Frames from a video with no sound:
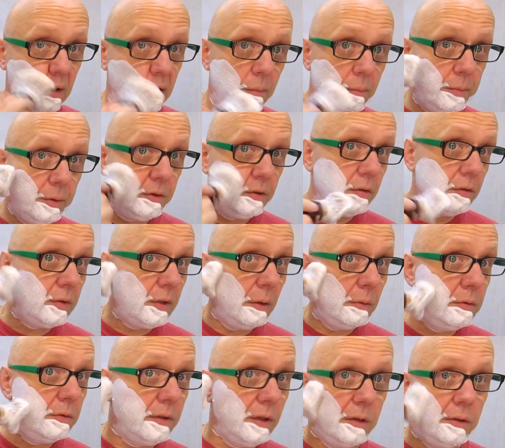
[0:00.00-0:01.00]
tą
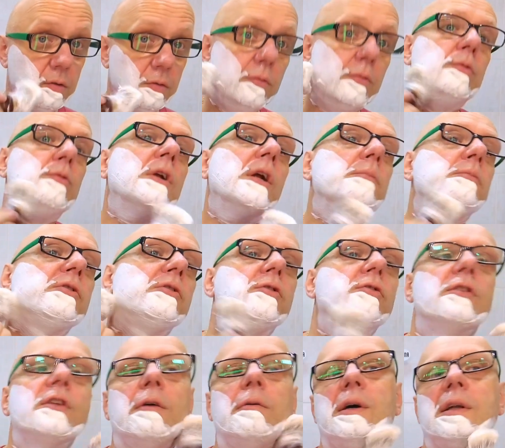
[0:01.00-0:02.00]
pozostałość zarostu, która mi
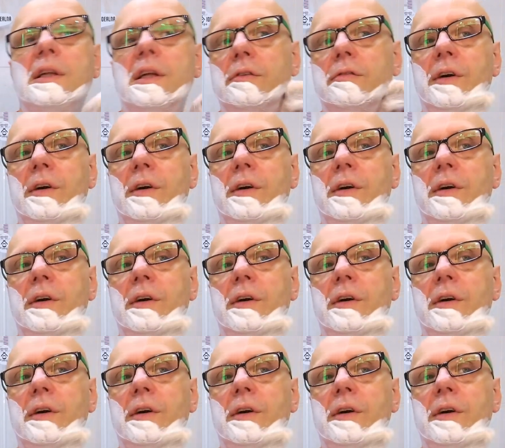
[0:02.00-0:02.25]
została na